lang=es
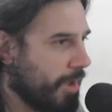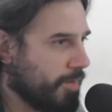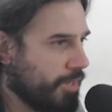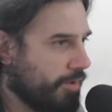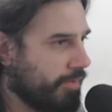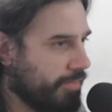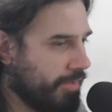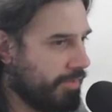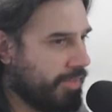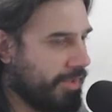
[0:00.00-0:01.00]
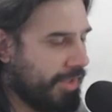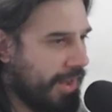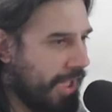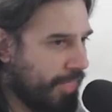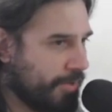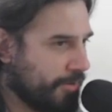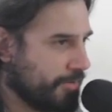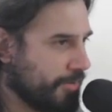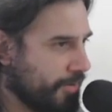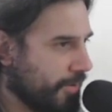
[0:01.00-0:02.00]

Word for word: camino desde qué lado